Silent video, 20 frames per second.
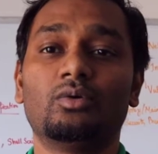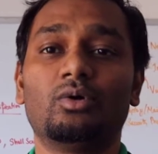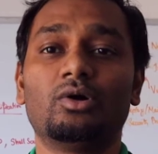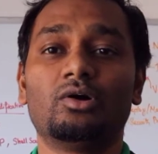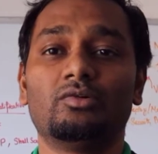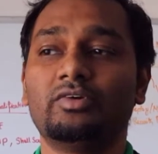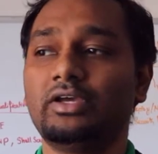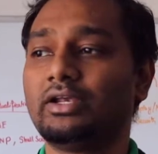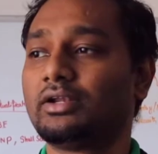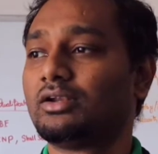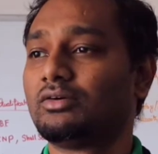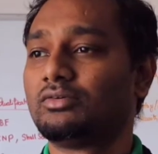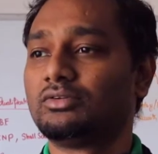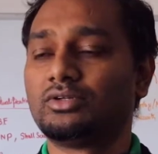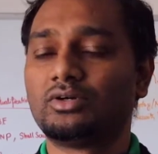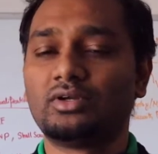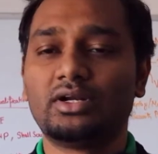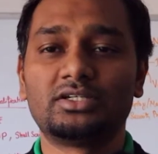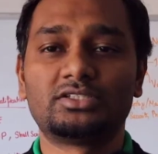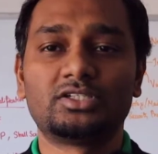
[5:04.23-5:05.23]
உங்கள் வீட்டில்
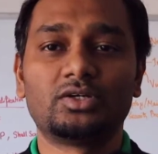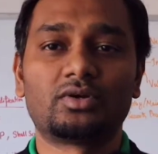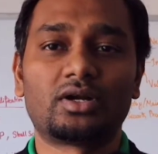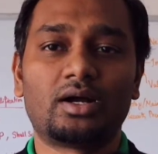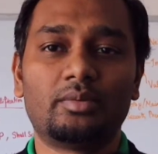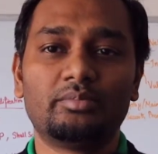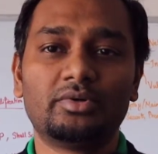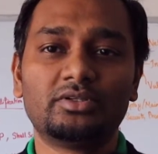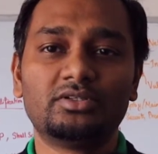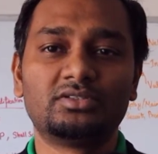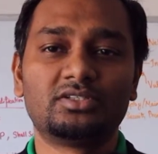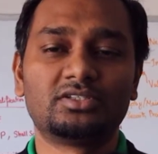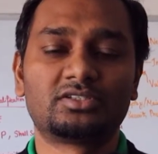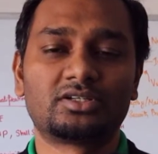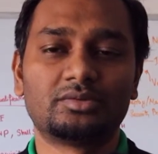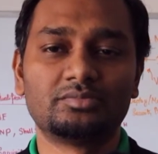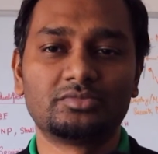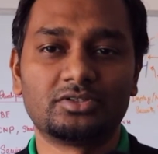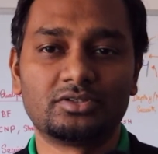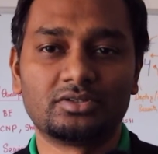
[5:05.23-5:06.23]
வந்து லெட்ஸே ஒரு ஐம்பது
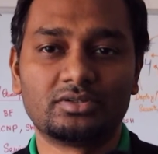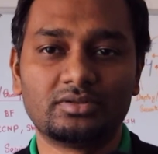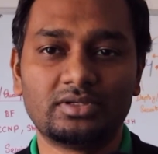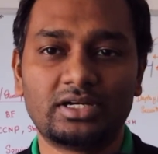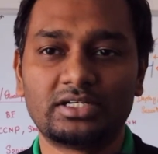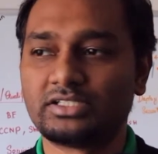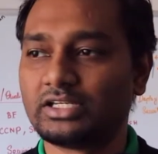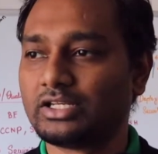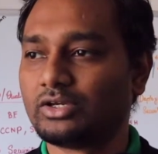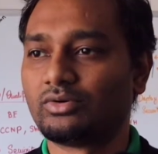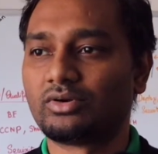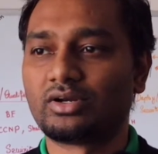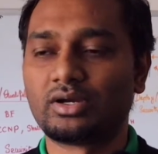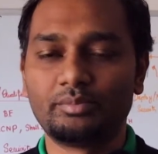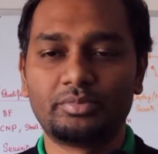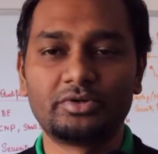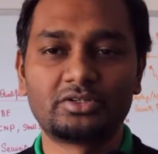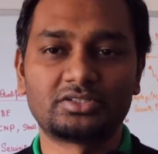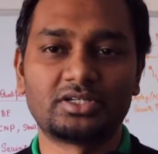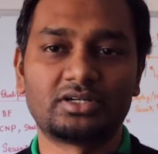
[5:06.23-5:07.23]
சிஸ்டம்ஸ் இருக்குது லெட்ஸே நீங்கள் ஒரு
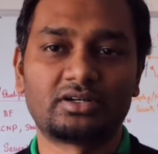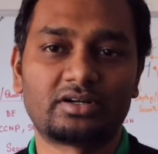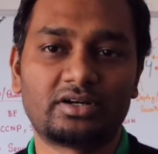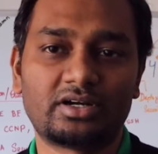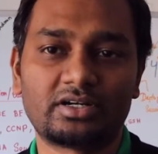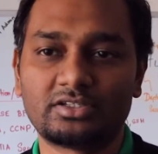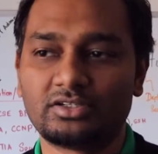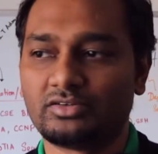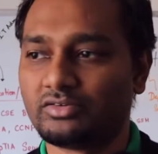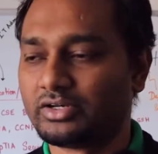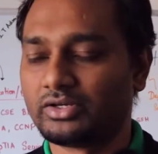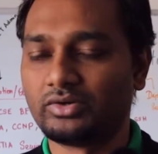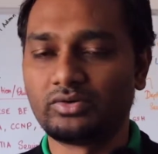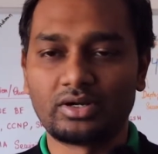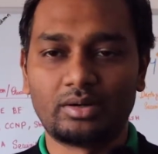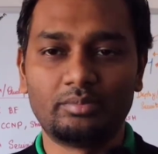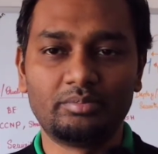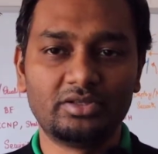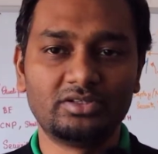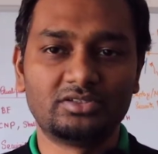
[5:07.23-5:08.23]
கம்ப்யூட்டர் சென்டர் நடத்திட்டு வரீங்க
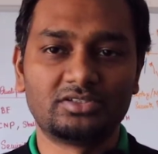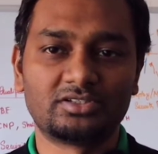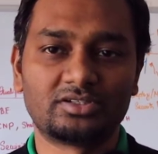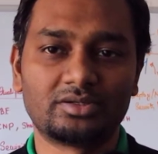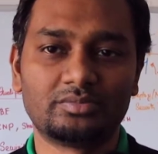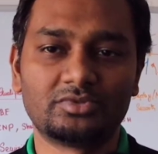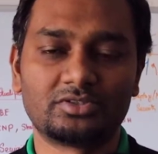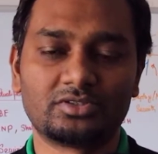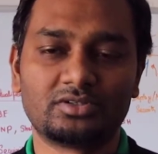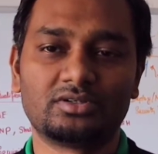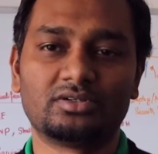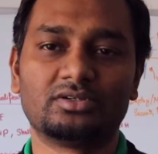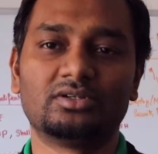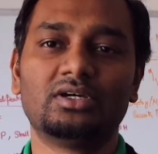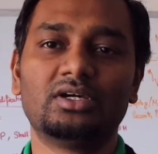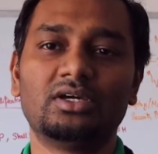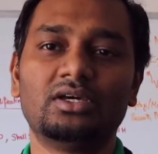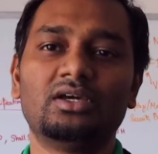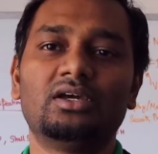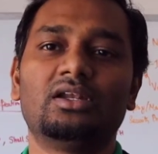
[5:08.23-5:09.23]
ஒரு ஐம்பது சிஸ்டம்ஸ்
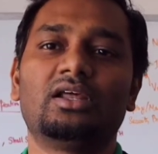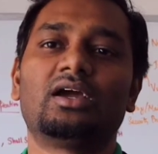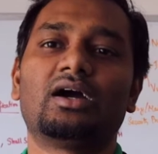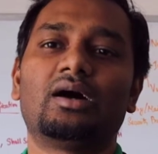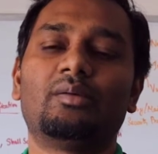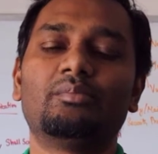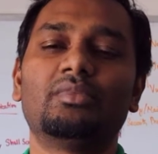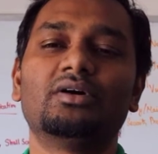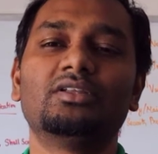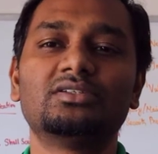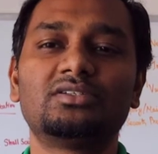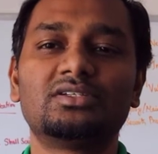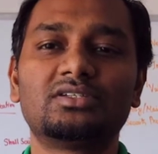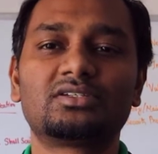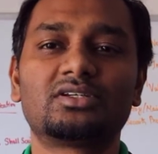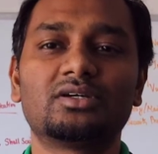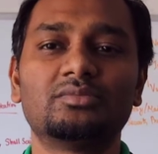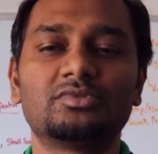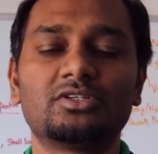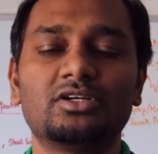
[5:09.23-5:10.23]
இருக்குது நீங்கள் ஐம்பது
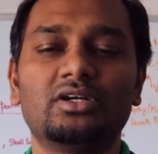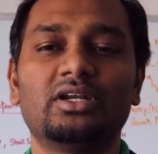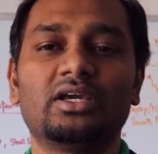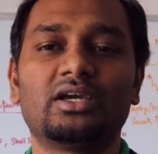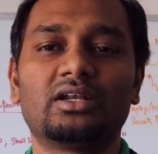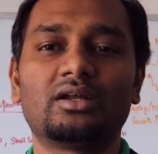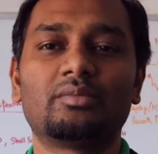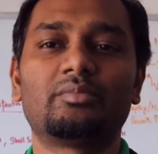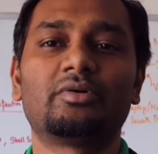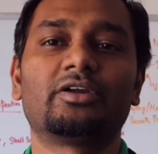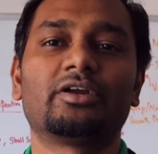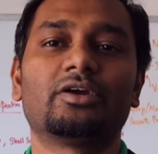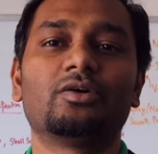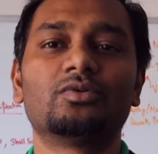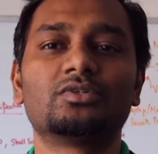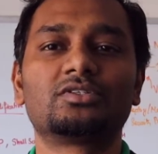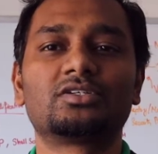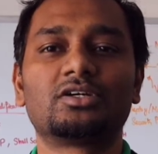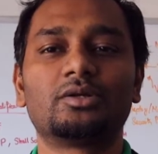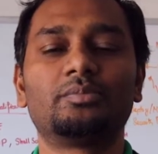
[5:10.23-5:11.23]
சிஸ்டம்ஸ்லேயும் நீங்கள் என்ன
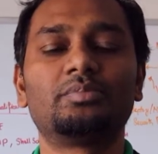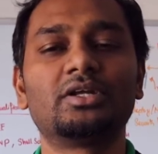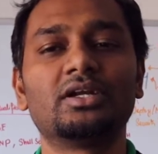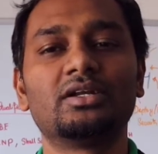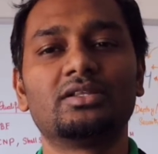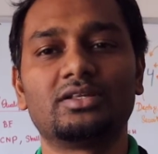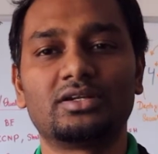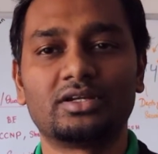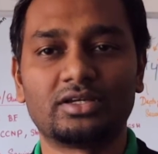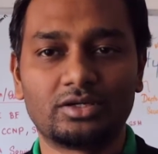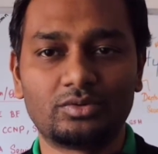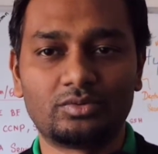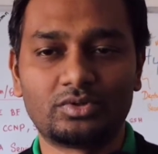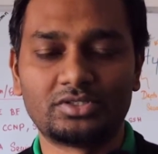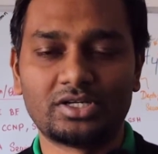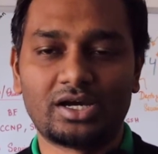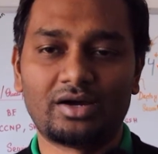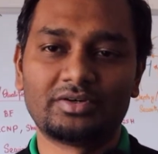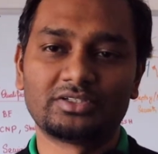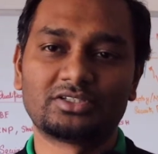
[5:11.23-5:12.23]
பண்ணுறீங்க ஒரு ஸ்கிரிப்ட் எழுதுறீங்க
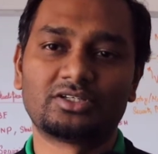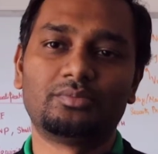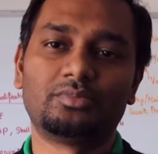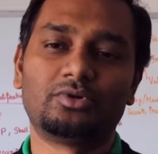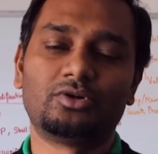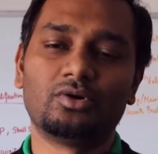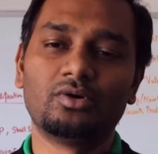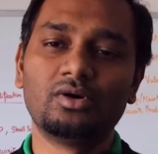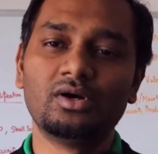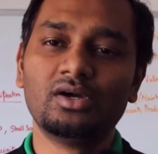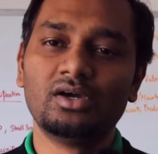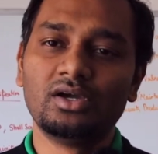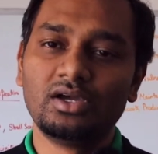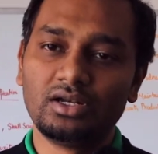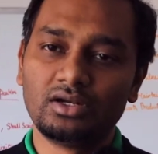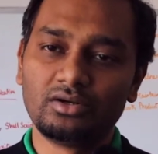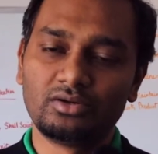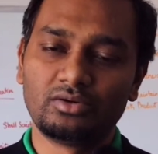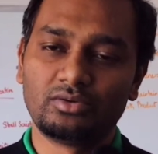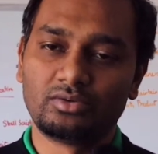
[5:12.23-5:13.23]
ஒரு ஜாவா ஸ்கிரிப்டோ
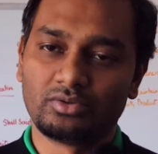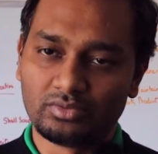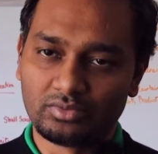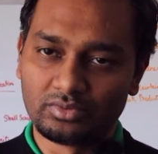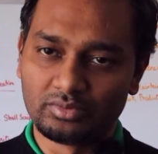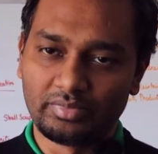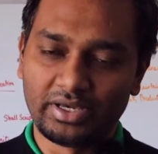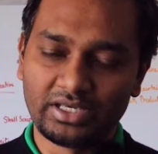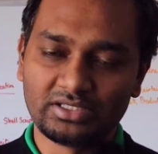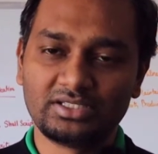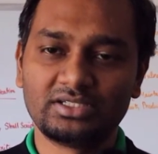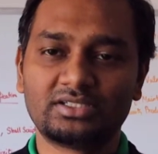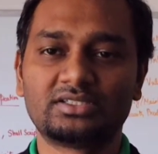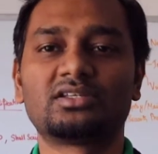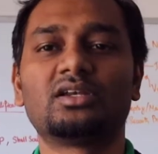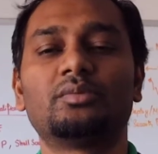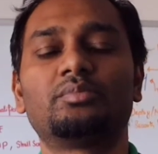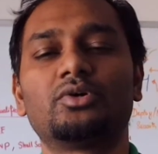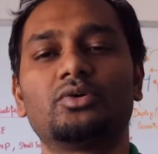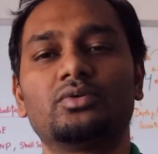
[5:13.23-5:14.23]
இல்லை ஒரு பேசிக்
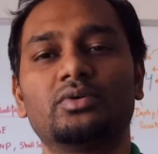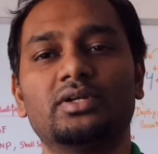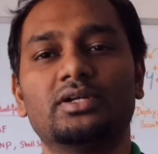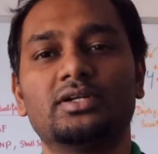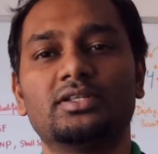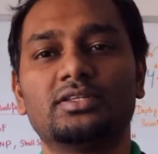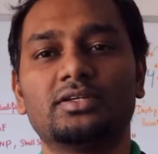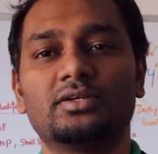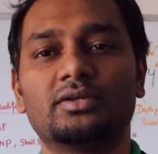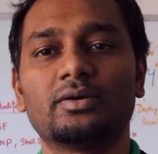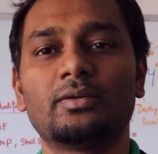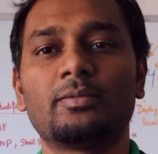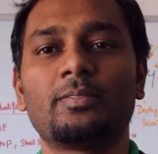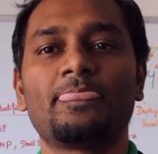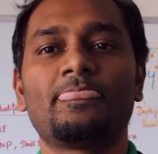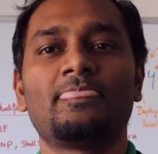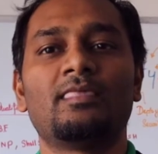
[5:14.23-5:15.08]
ஸ்கிரிப்ட் ஒன்று எழுதிட்டு